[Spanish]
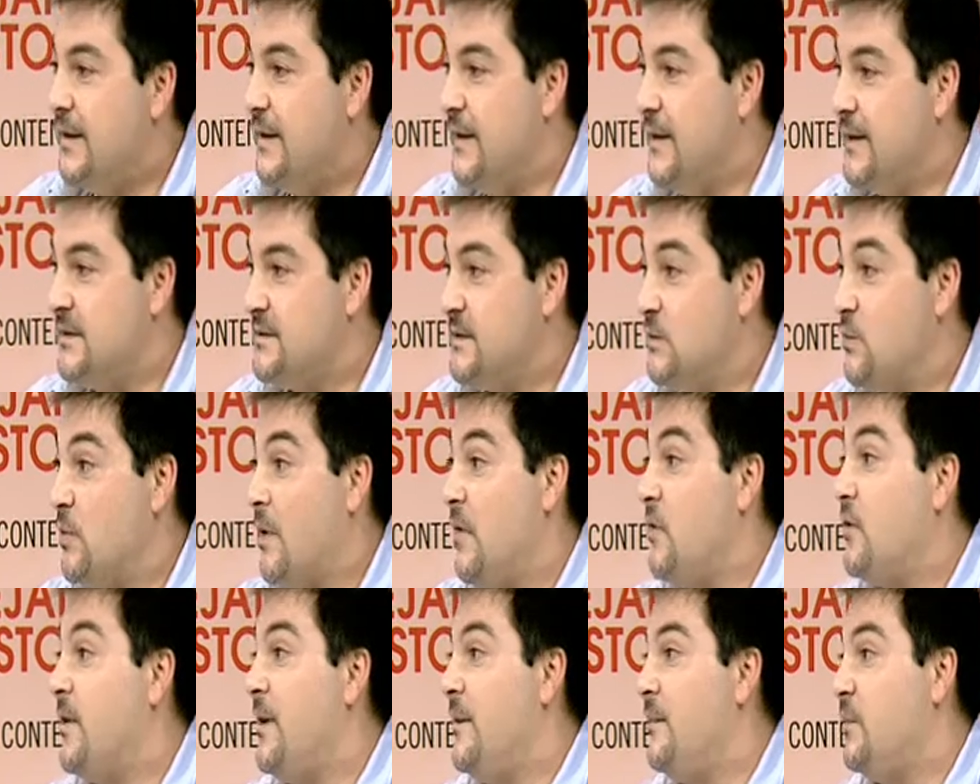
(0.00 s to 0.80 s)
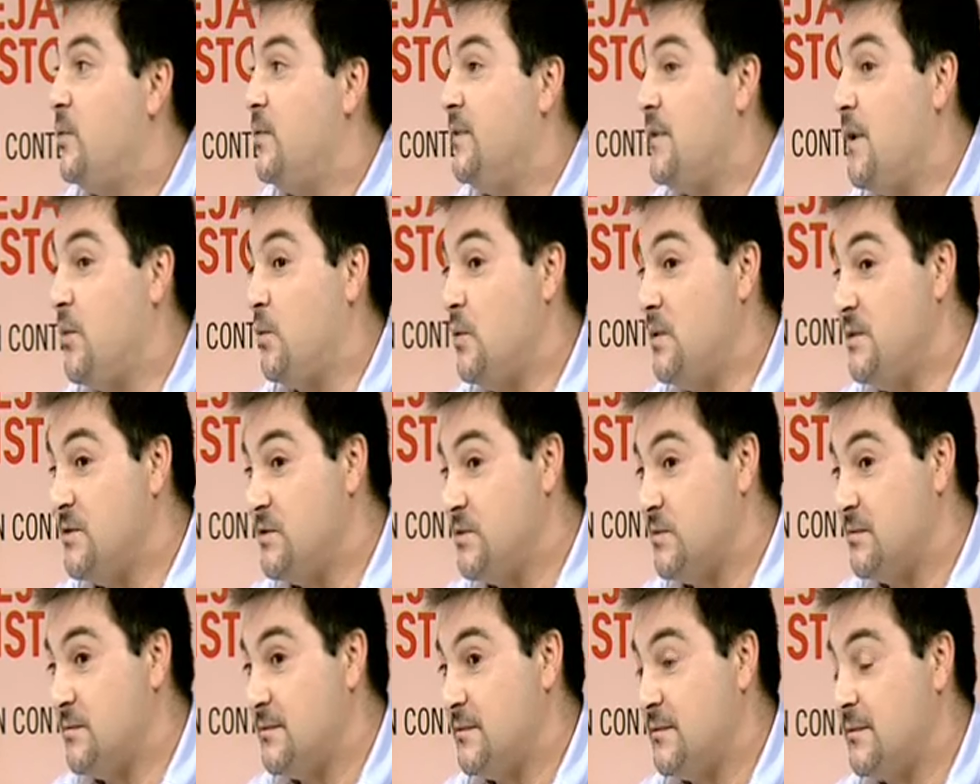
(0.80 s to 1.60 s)
eh, situado en el Monte
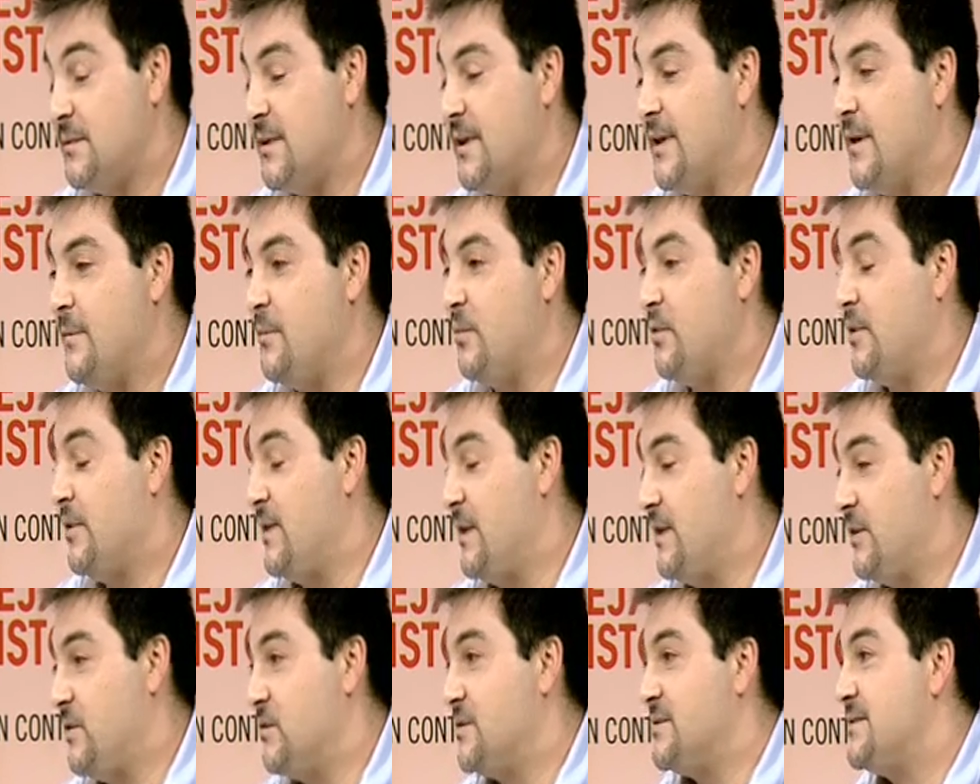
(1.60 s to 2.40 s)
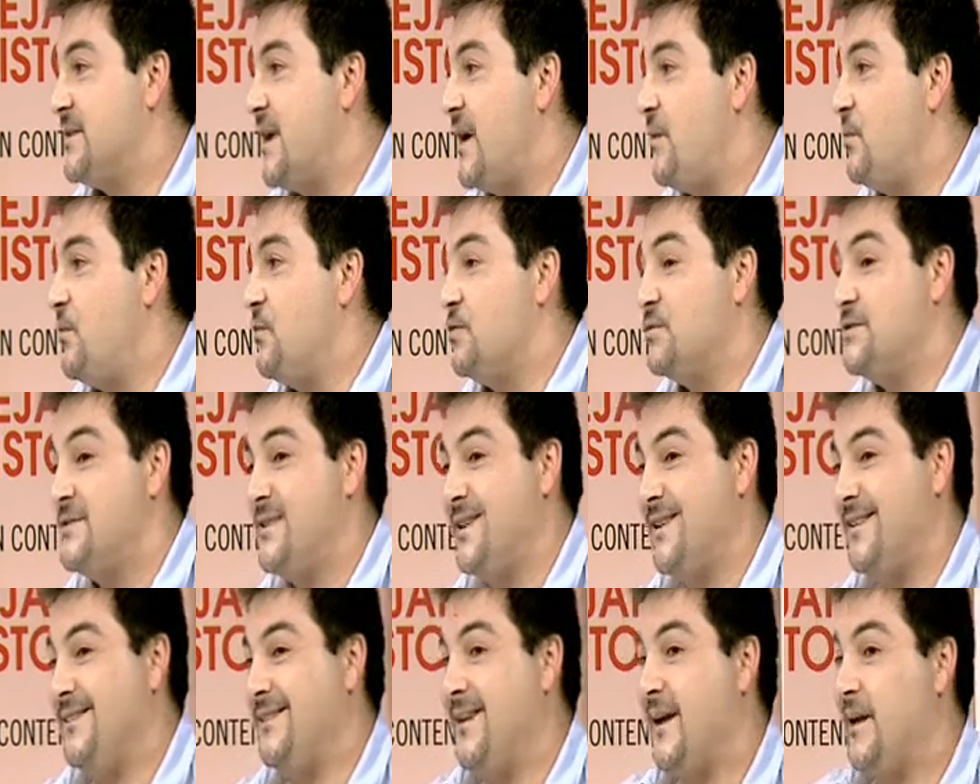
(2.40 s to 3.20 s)
Wilson, que por cierto está a unos
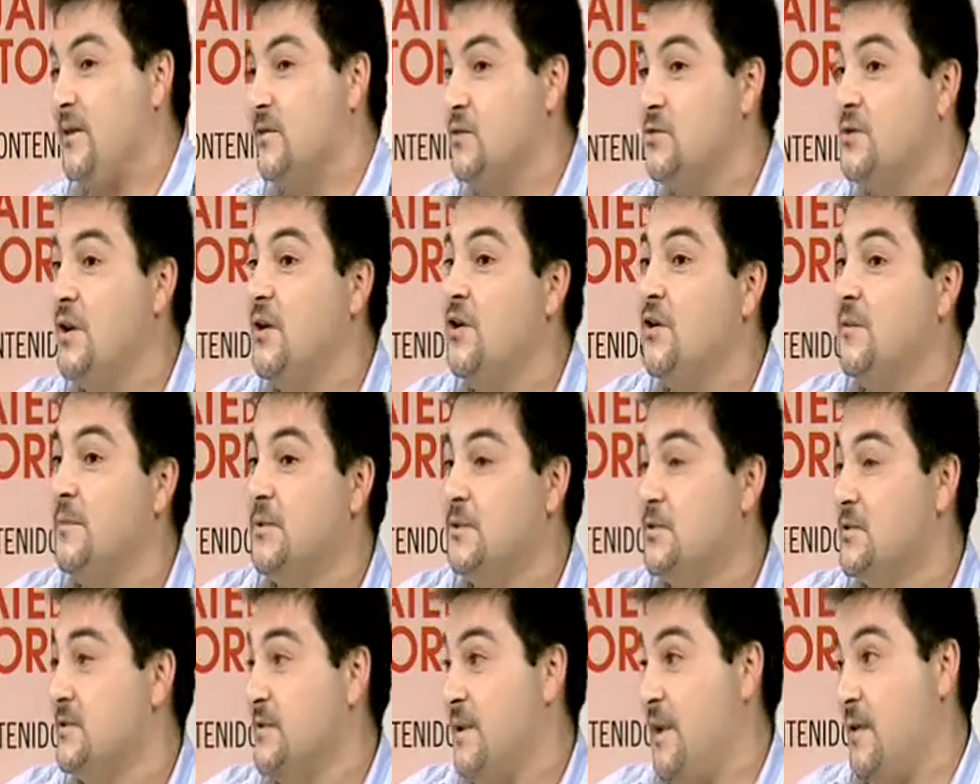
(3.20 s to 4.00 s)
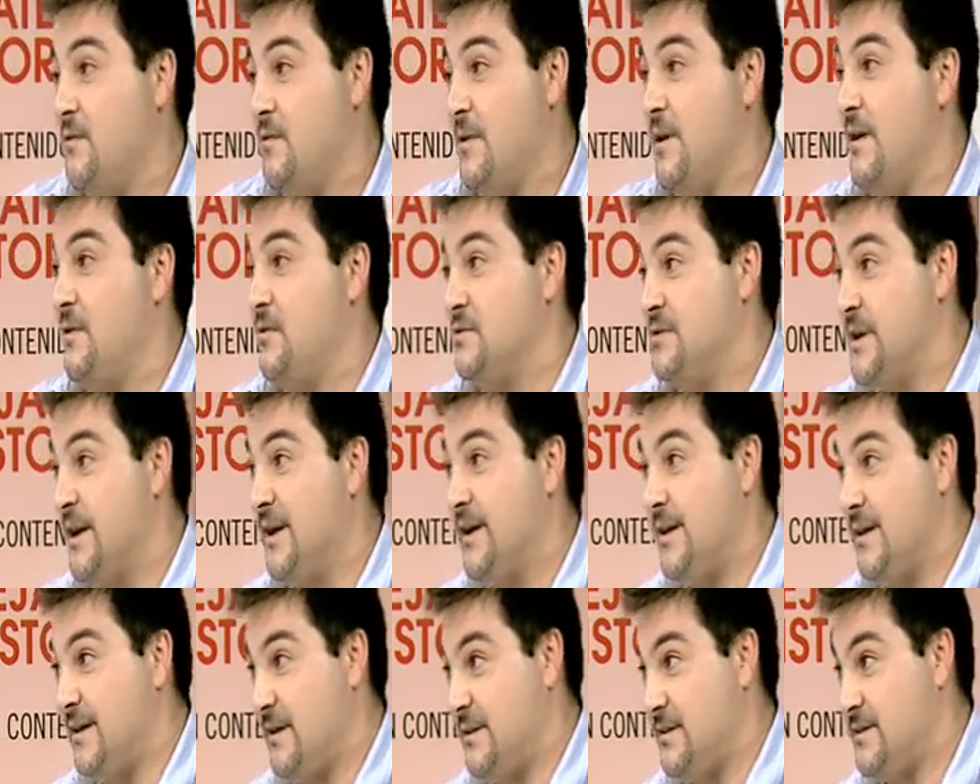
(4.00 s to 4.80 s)
32 kilómetros de la ciudad de Los
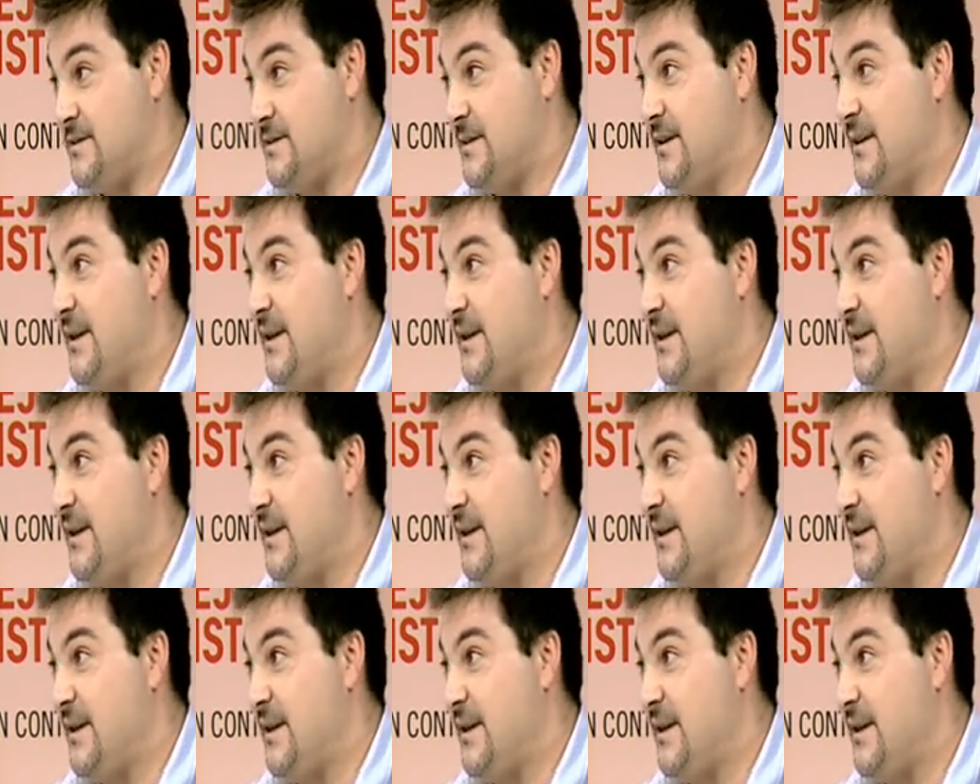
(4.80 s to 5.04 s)
Ángeles.